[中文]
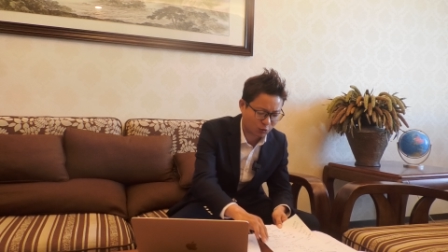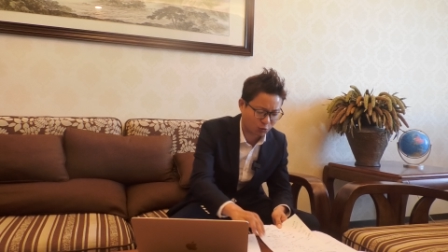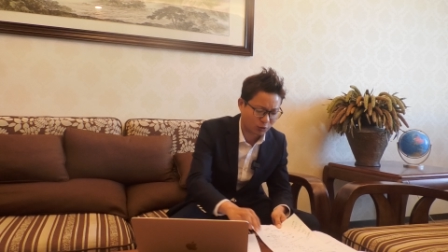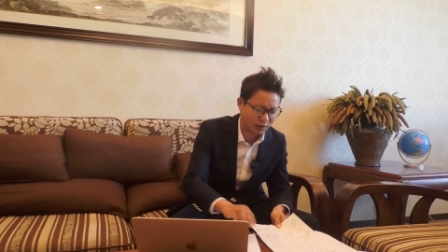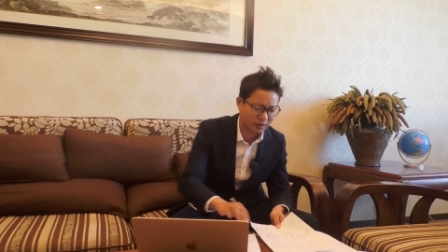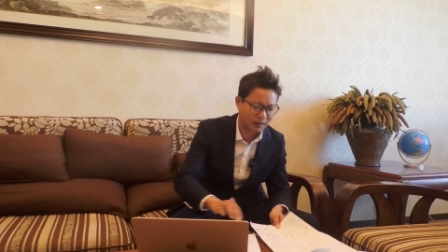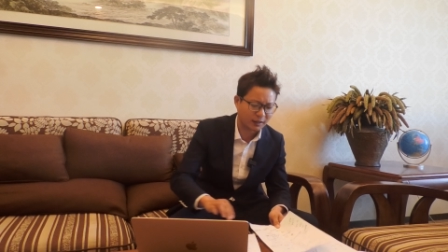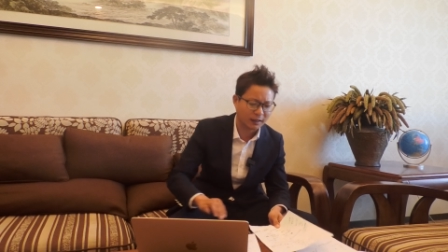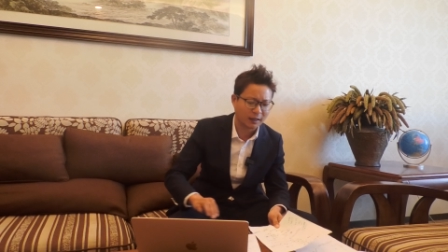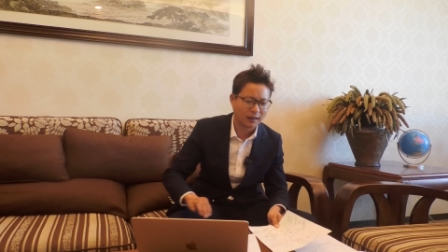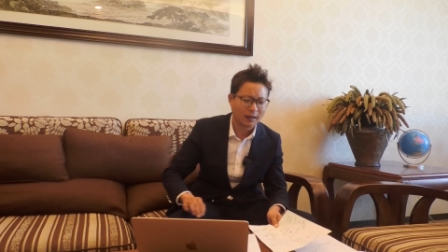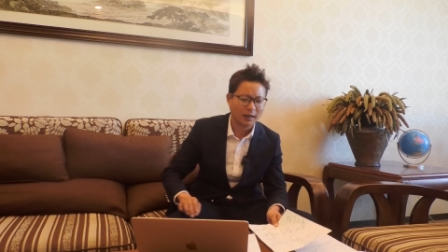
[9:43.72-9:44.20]
么
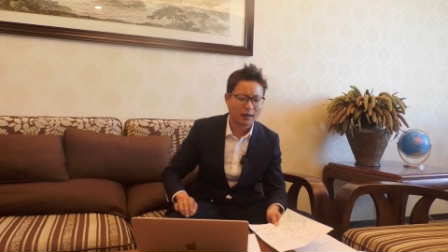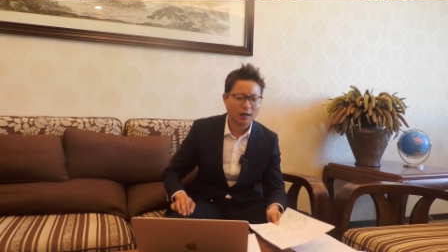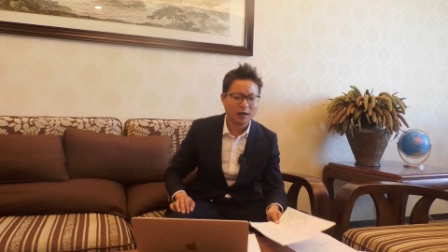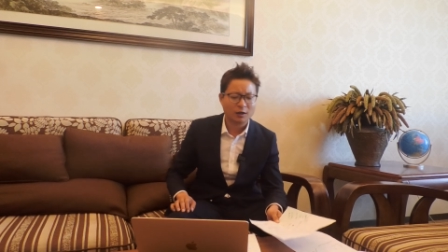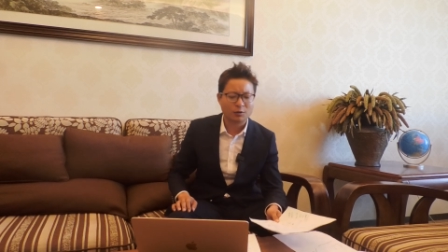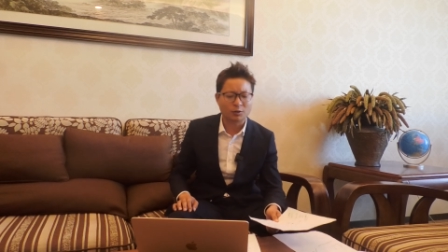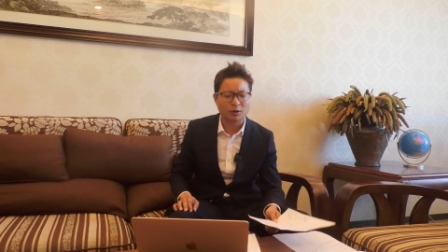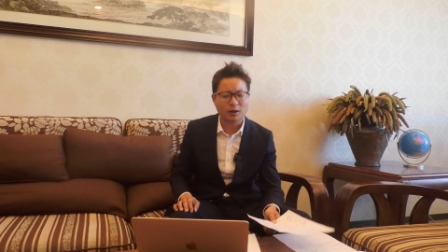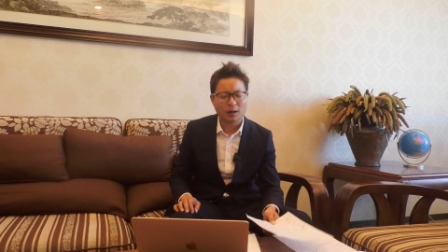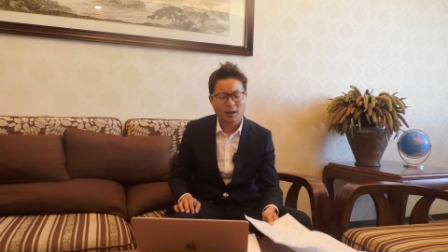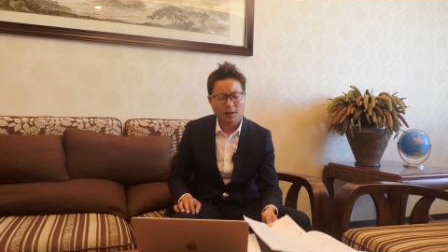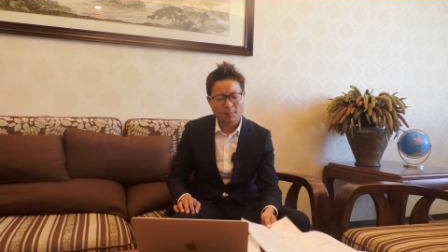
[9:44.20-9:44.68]
顺利。
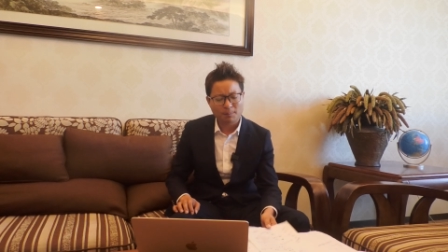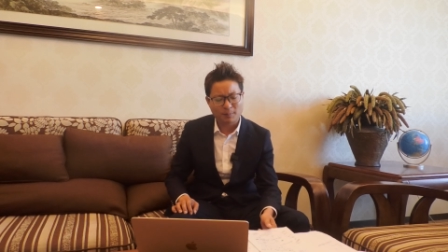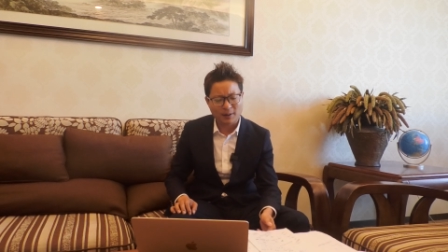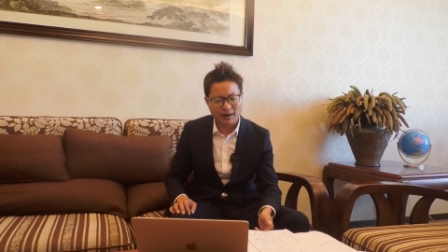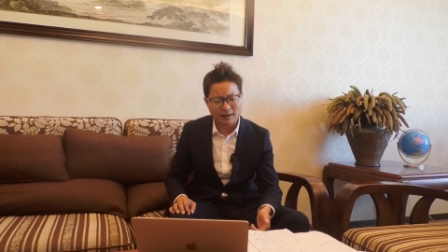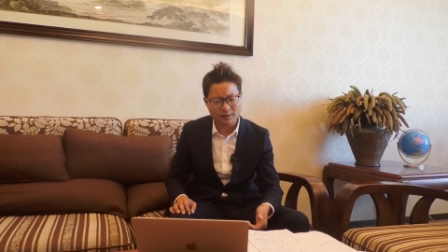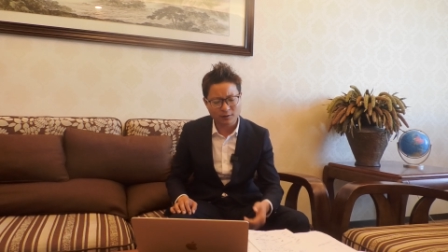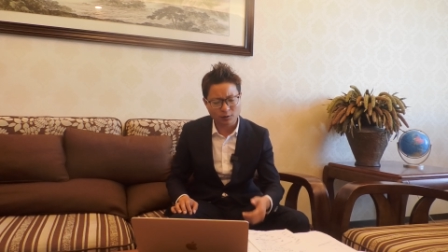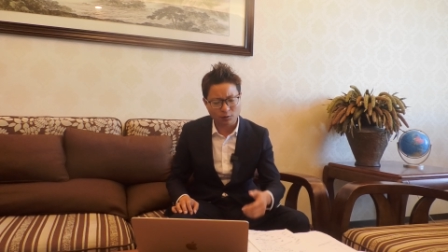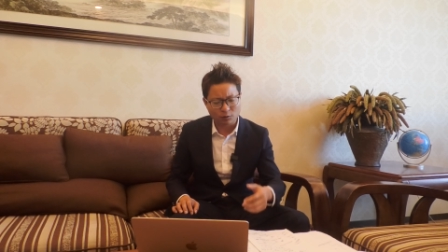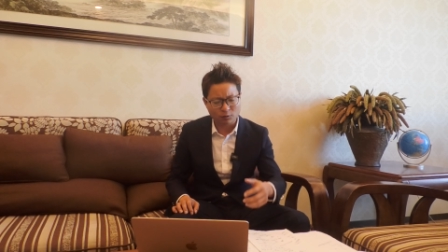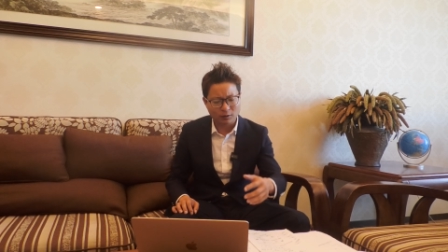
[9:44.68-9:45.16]
就是
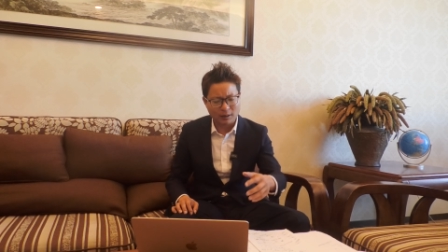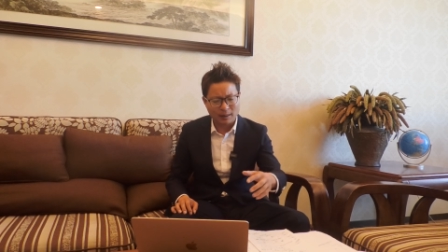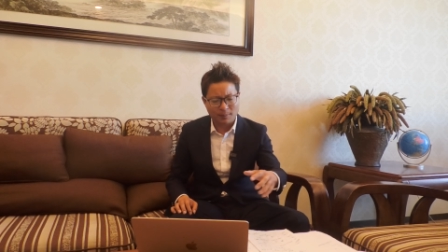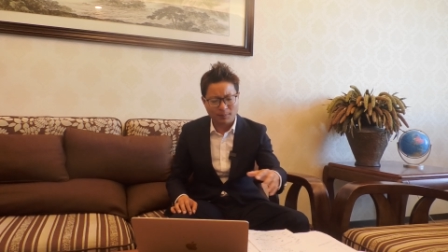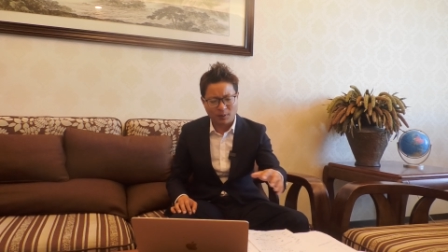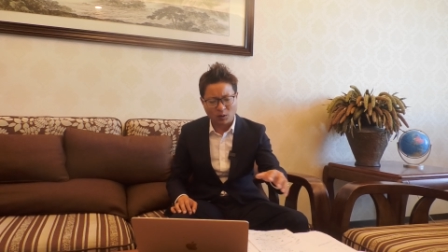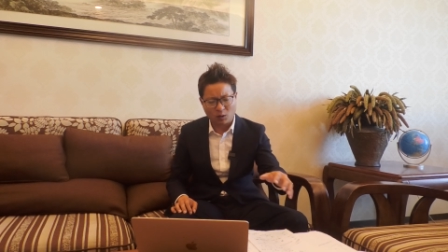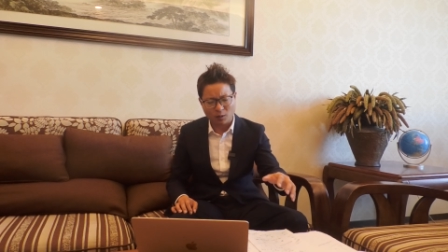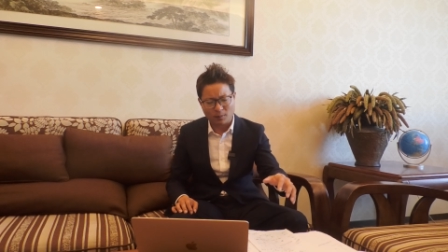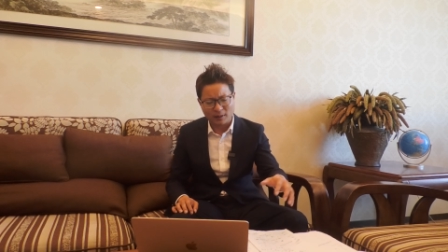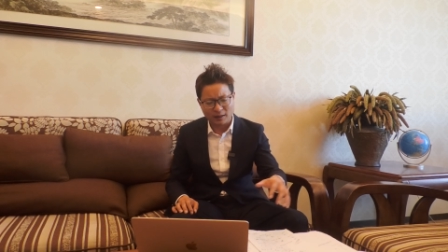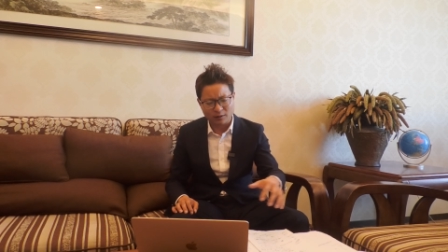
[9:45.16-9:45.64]
班农啊，
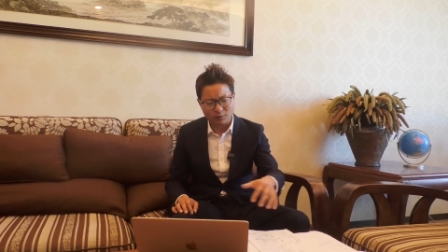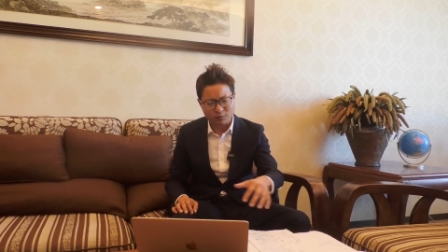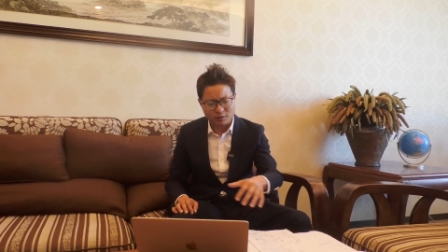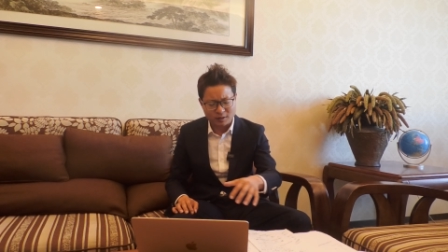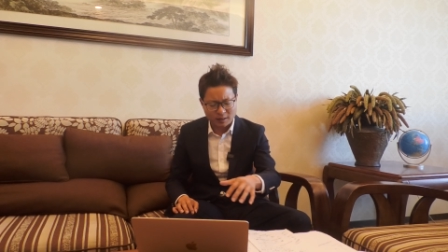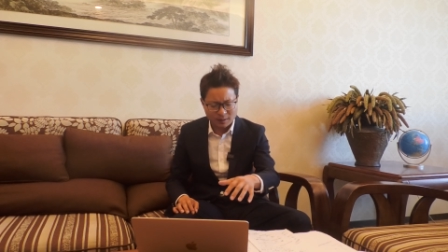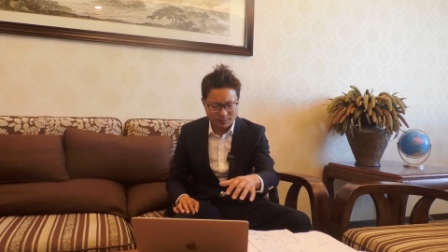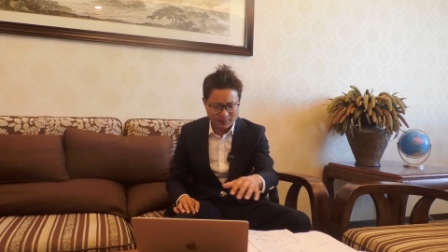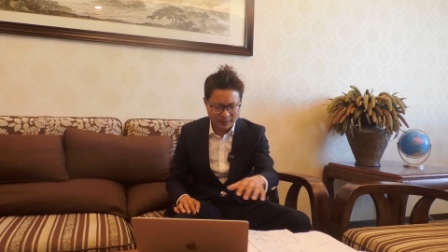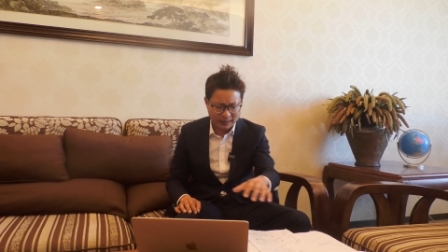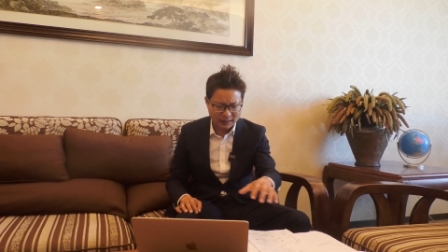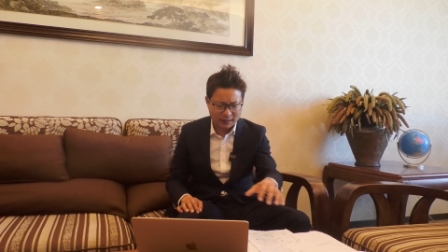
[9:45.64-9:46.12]
包括班农
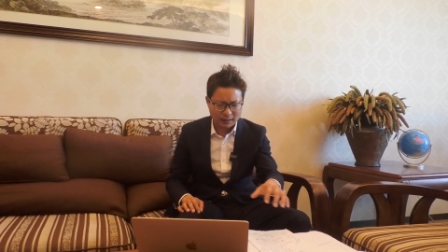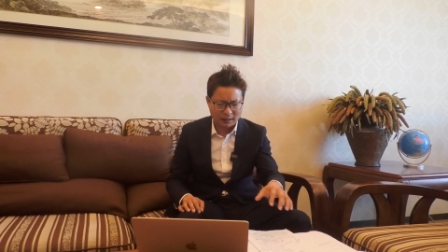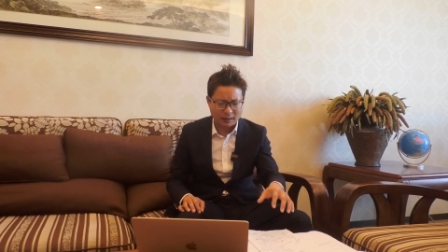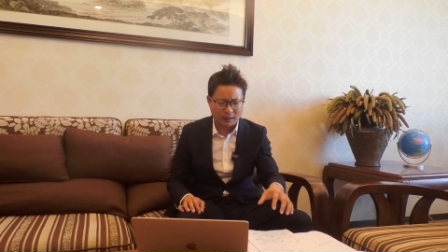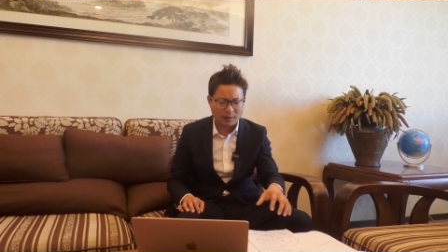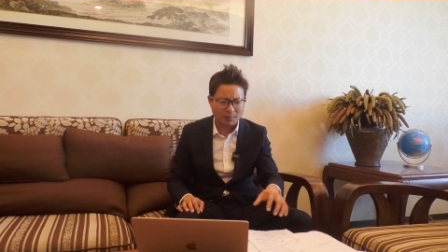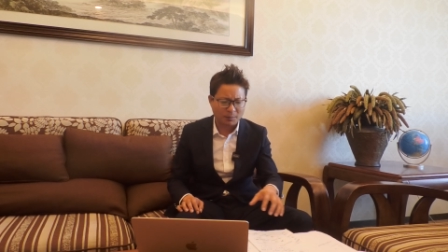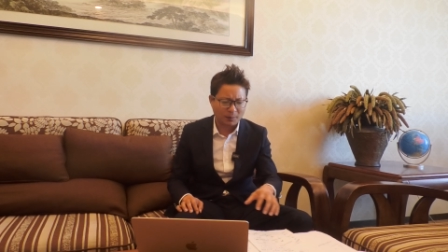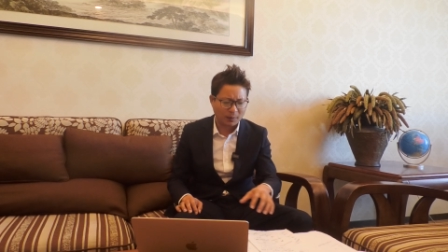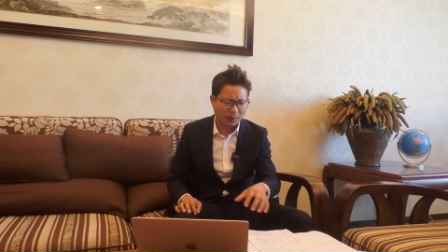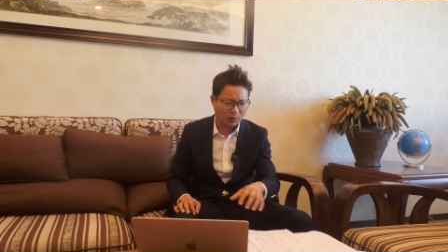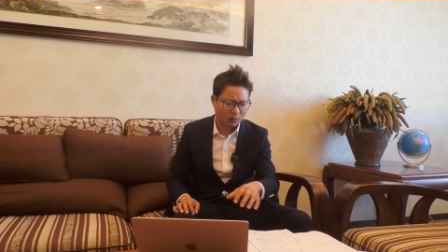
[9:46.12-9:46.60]
身边的人，